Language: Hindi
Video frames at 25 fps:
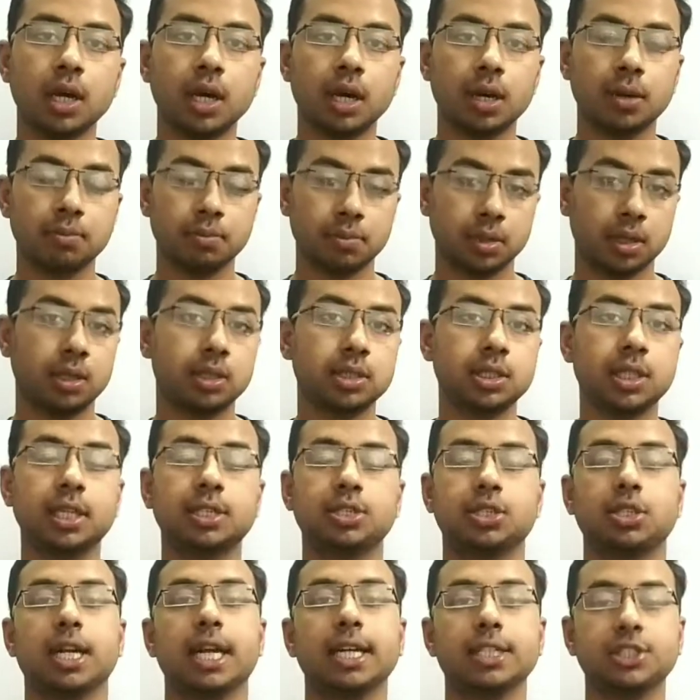
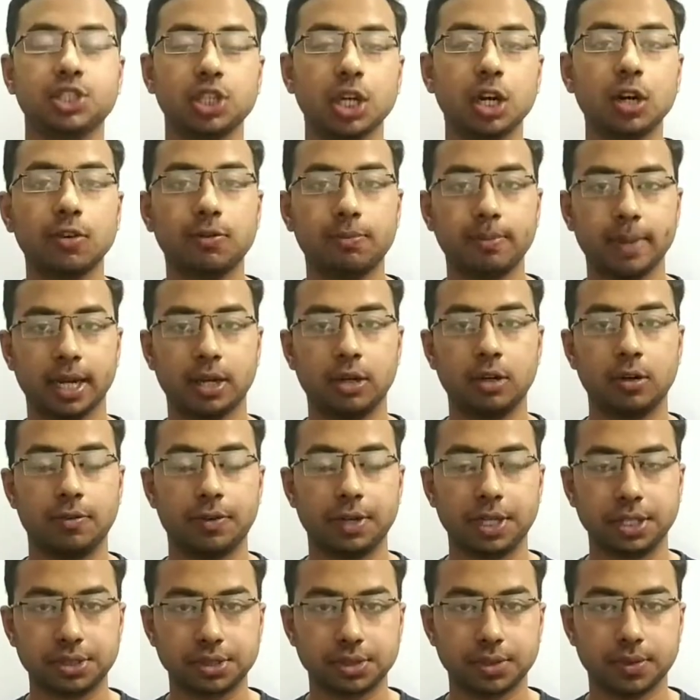द स्ट्रक्चर ऑफ
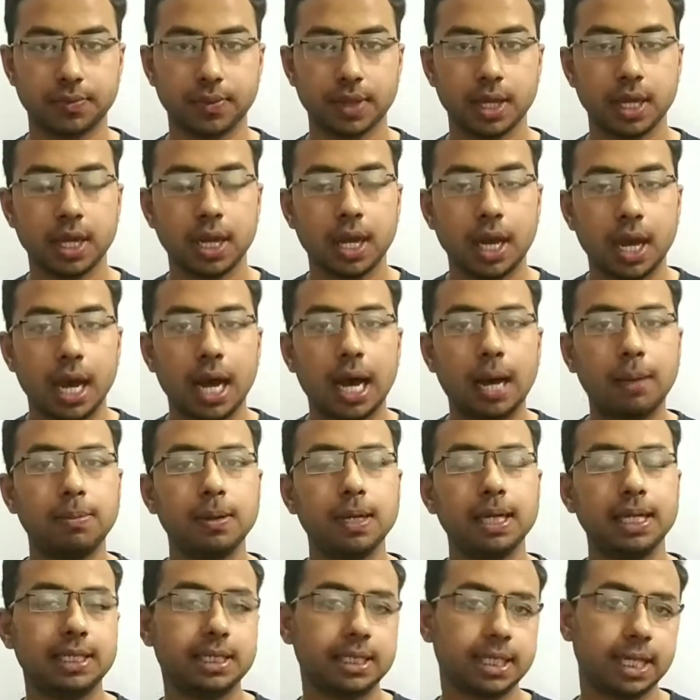मैक्रोफेज
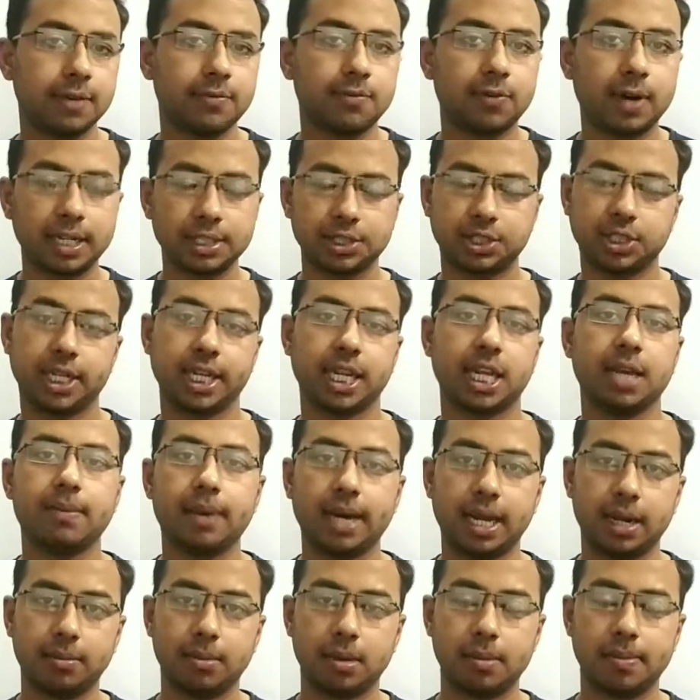अब इसके फंक्शन के
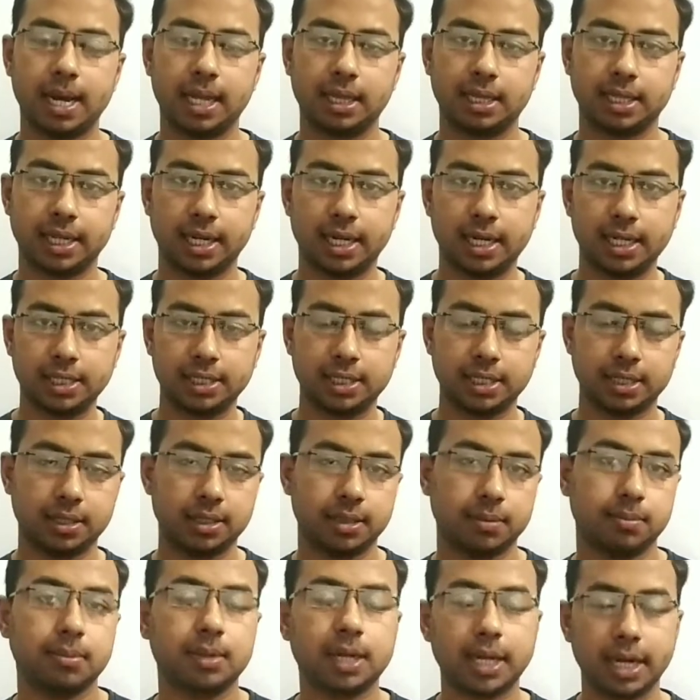बारे में बात कर लीजिए
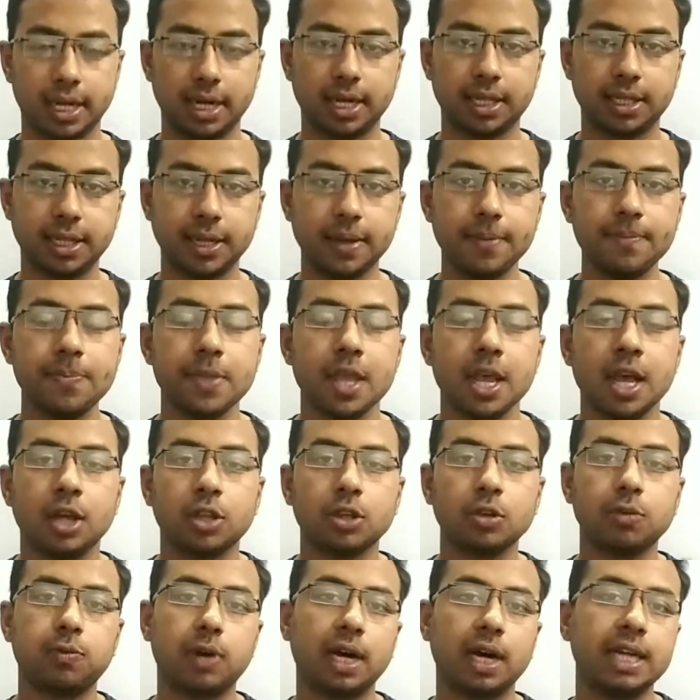कर लेते हैं
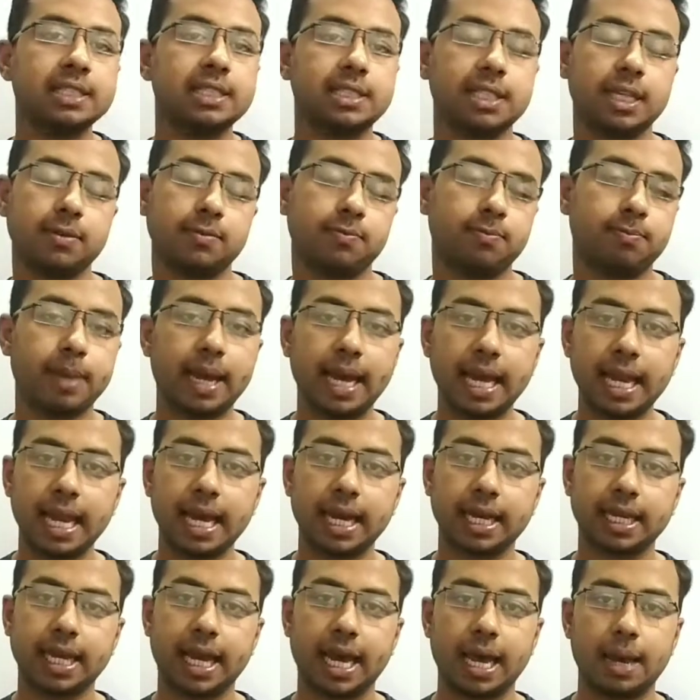तो फंक्शन
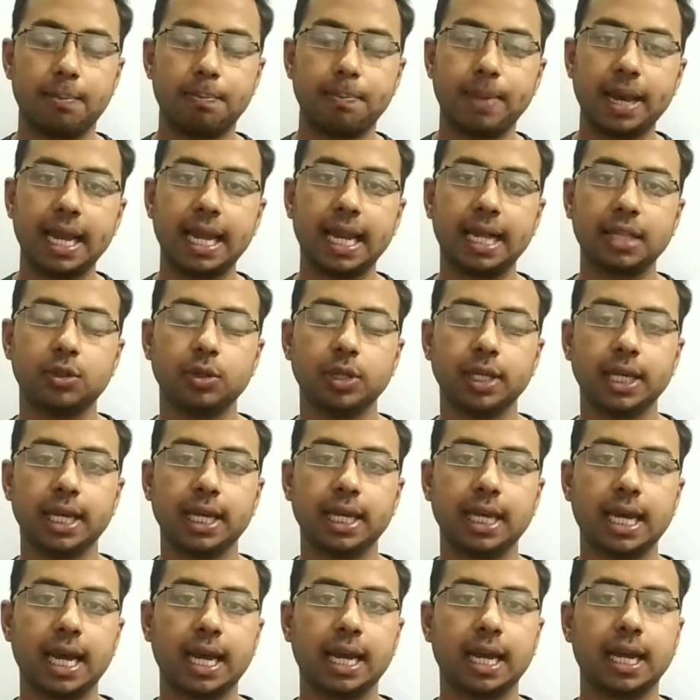पहला क्या है पहला तो
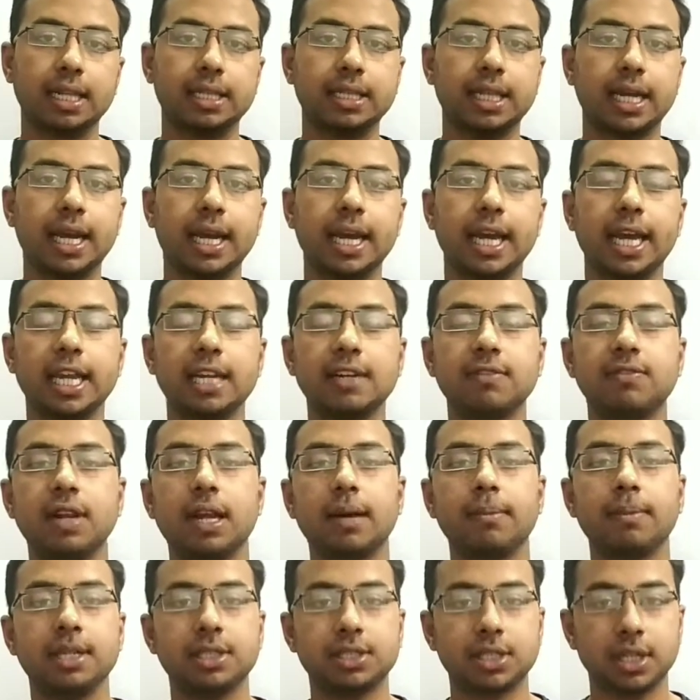ये क्या करता है
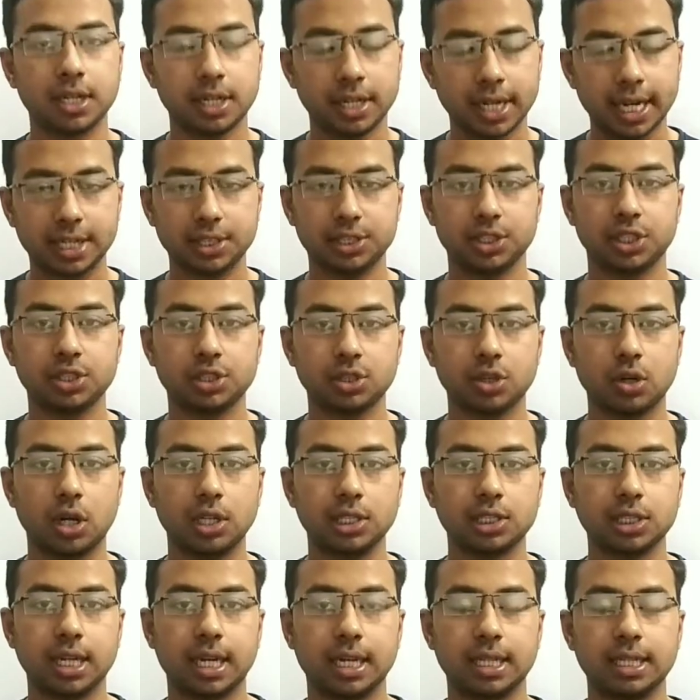इन्फ्लामेशन रिएक्शंस
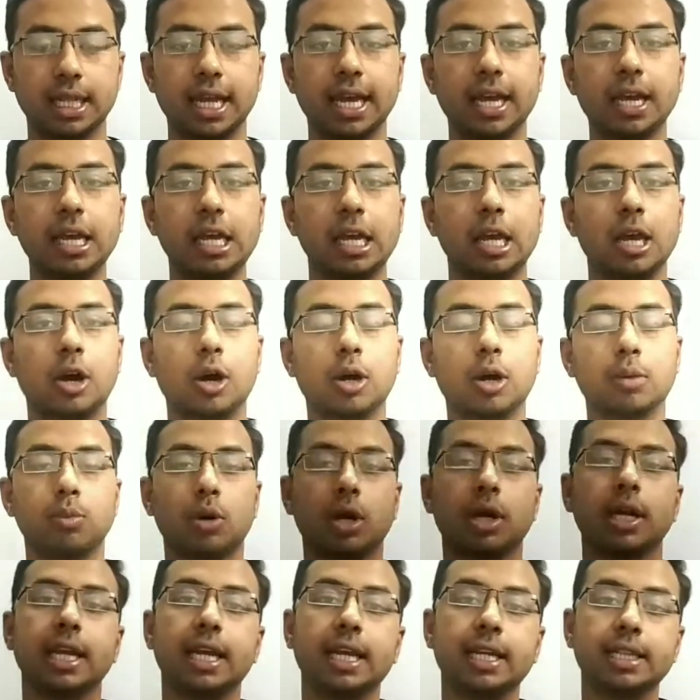कॉज करता है और
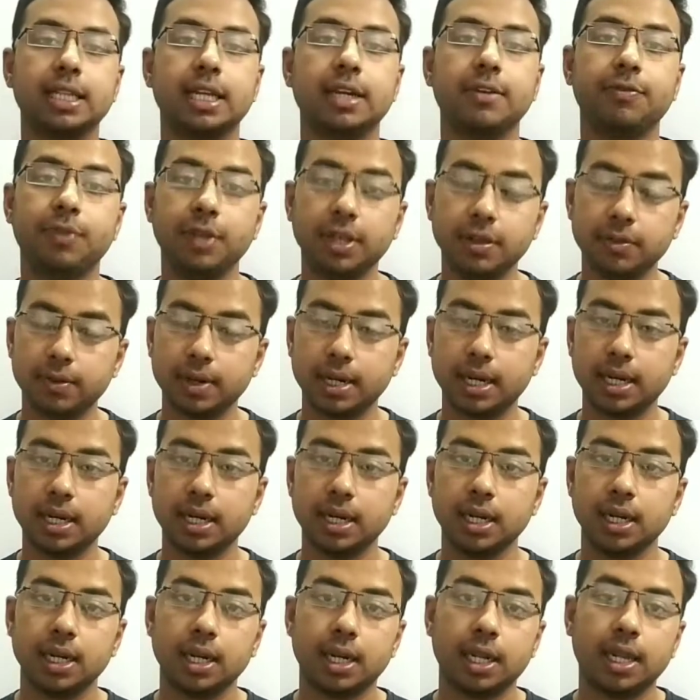बॉडी के अंदर फीवर